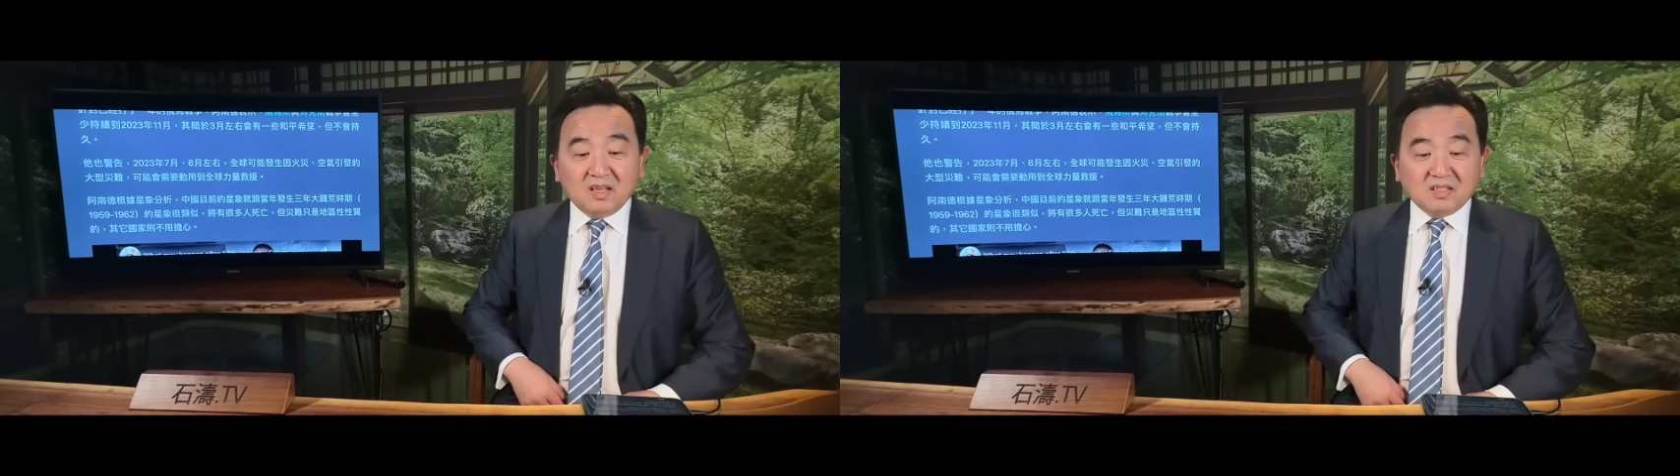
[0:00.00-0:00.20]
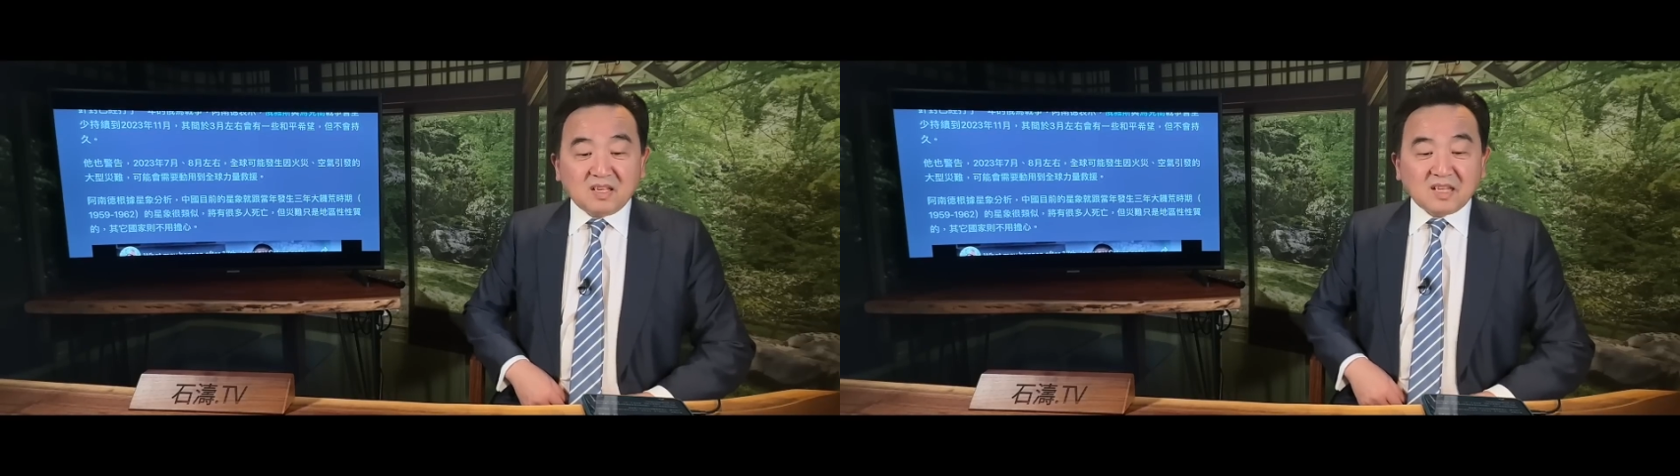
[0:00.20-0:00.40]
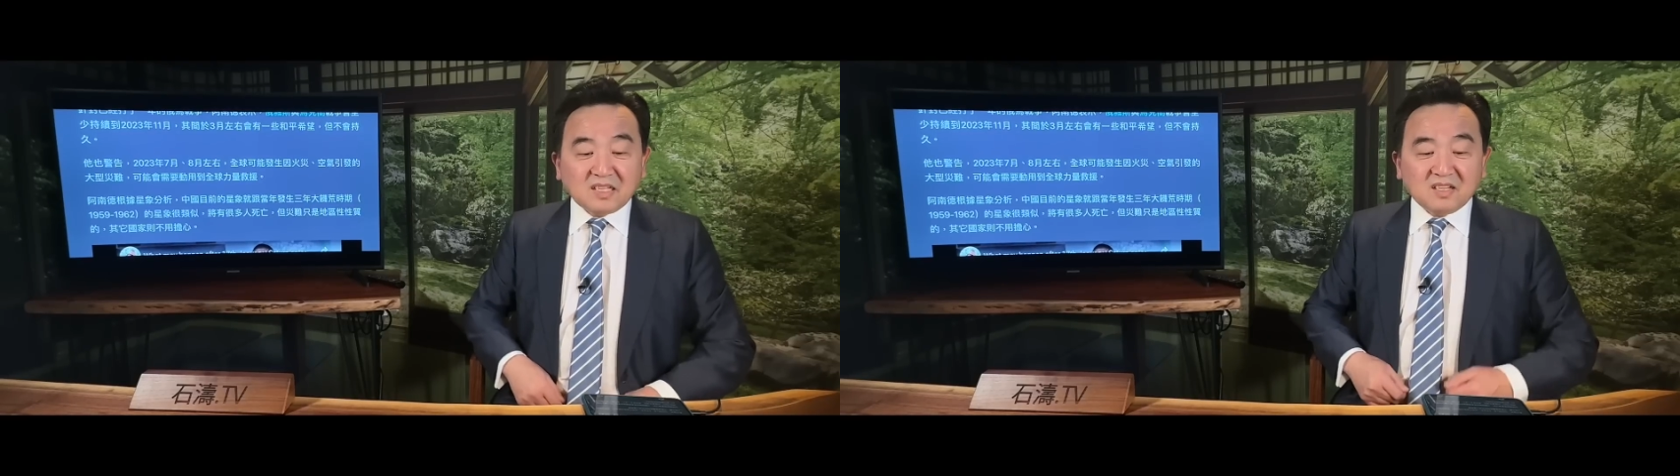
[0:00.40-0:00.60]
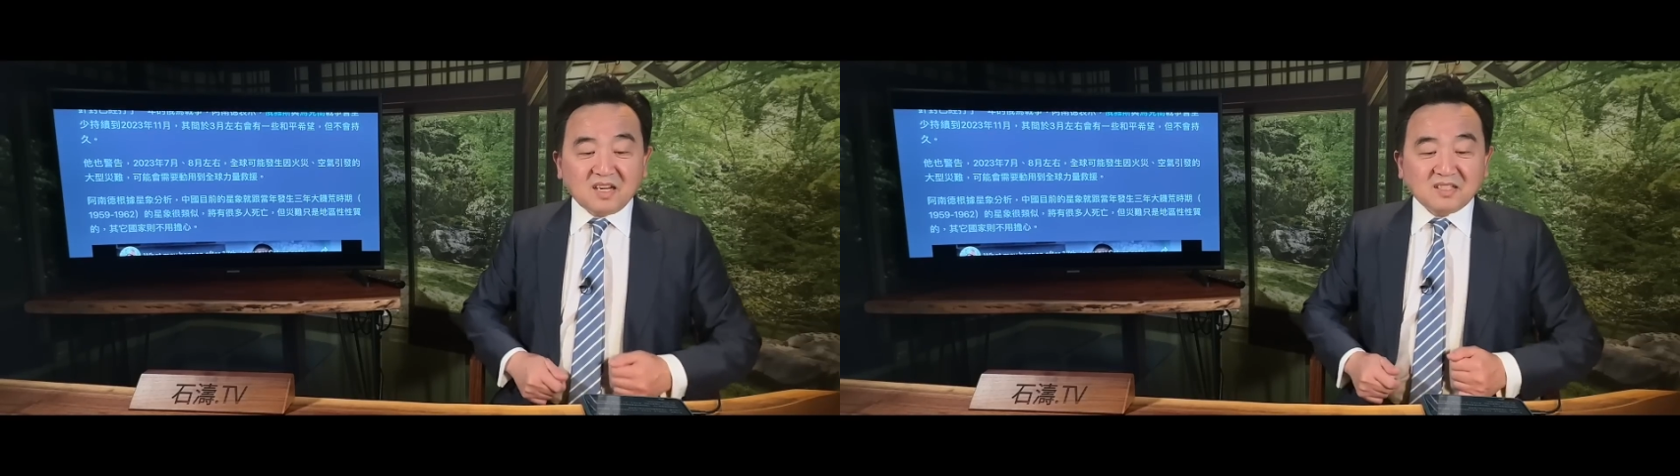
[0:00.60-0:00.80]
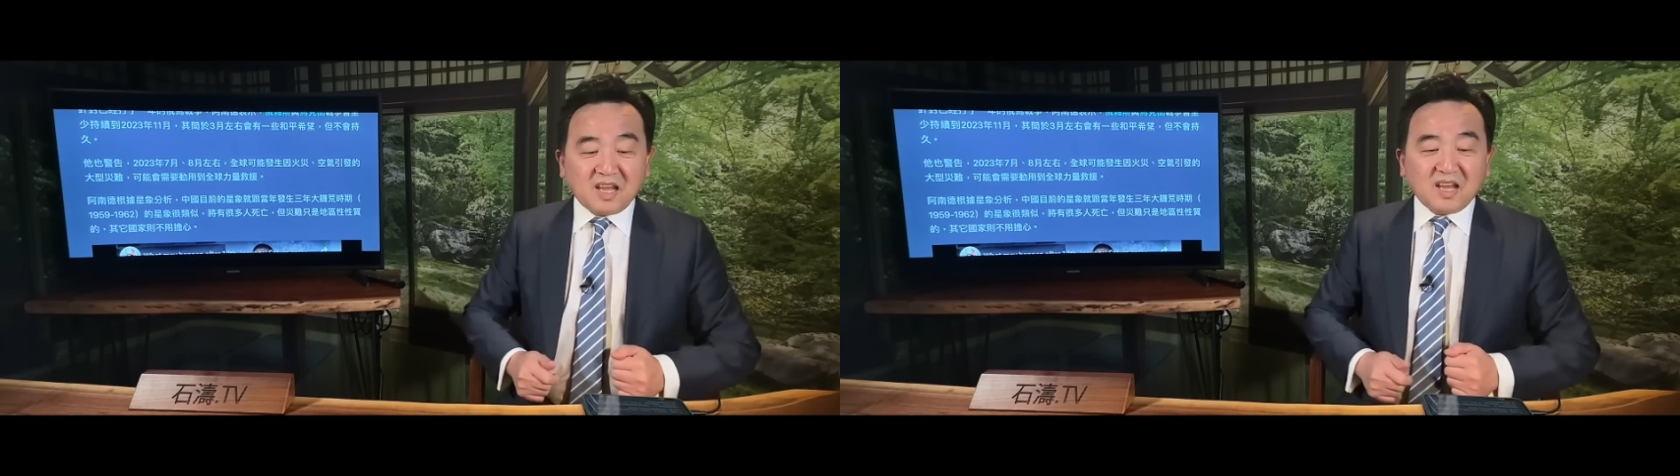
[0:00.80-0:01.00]
三大自
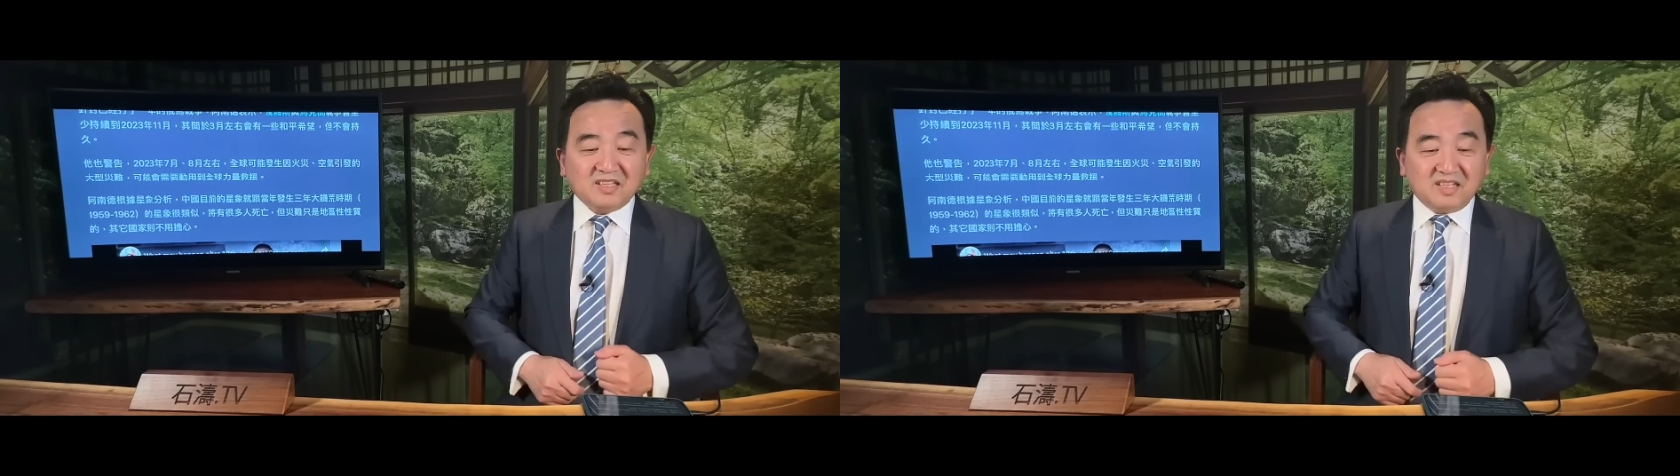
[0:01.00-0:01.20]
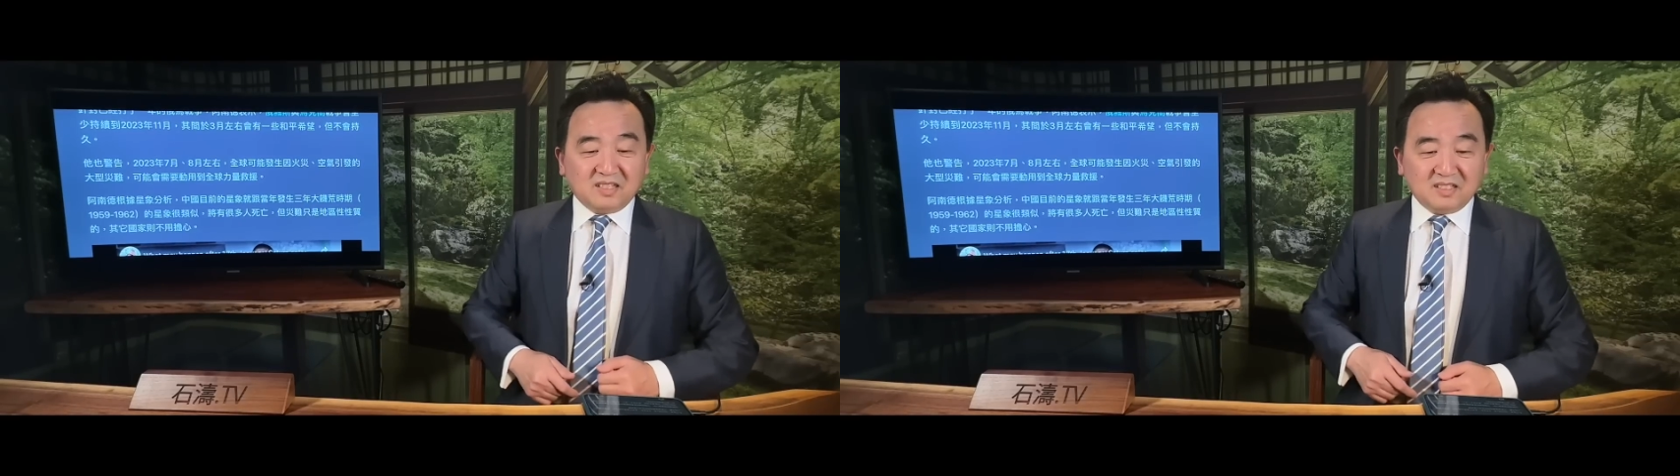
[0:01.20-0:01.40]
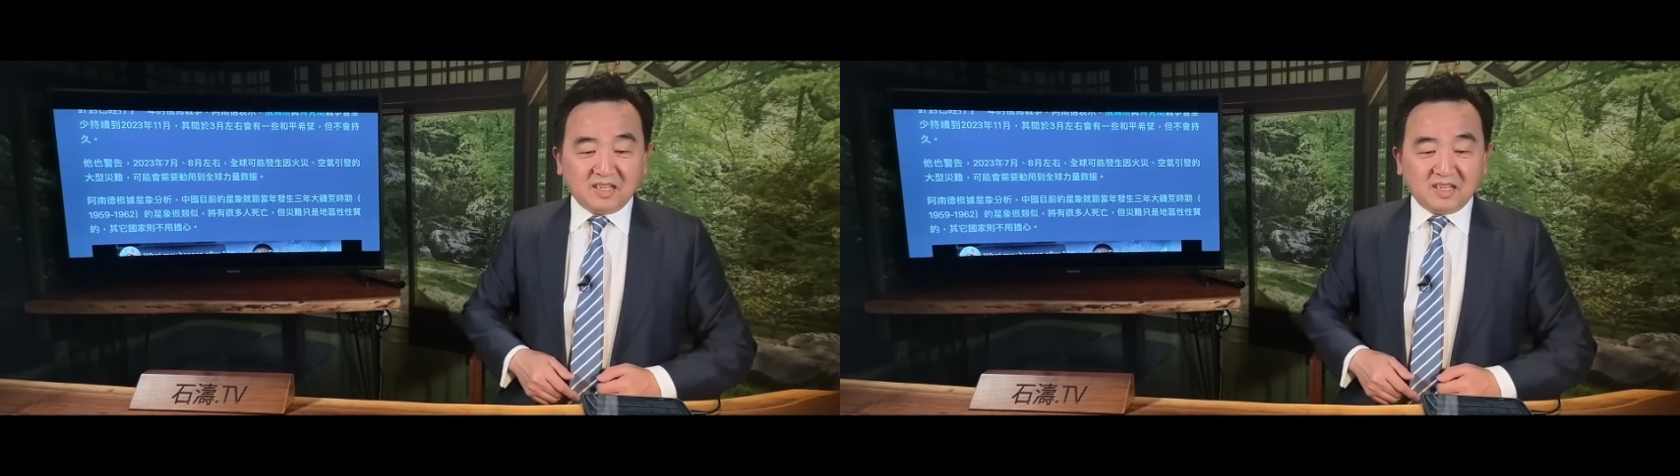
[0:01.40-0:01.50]
然灾害也是